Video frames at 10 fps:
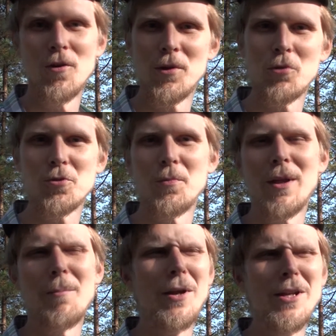У меня уже
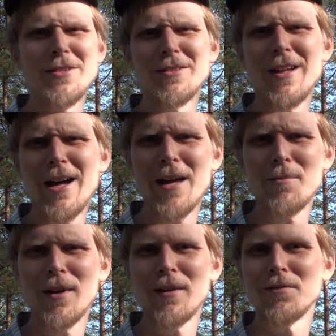была болезнь
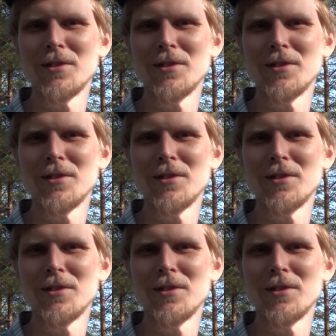лайма,